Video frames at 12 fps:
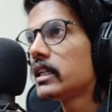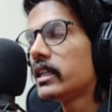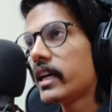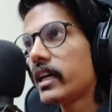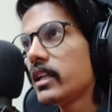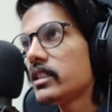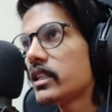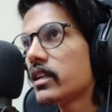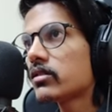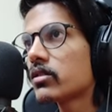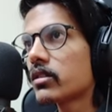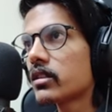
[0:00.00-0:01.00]
డైలీ
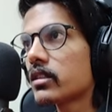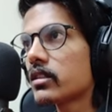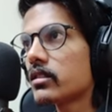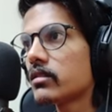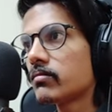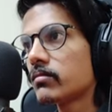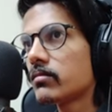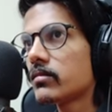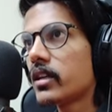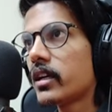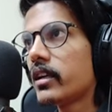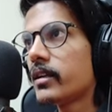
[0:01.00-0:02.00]
చేయాల్సి ఉంటుంది
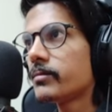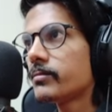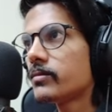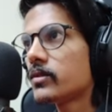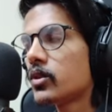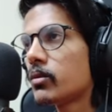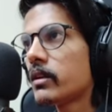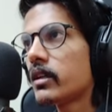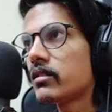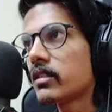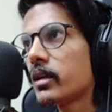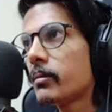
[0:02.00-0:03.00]
డైలీ ఇప్పుడు నేను
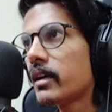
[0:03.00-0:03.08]
స్లీప్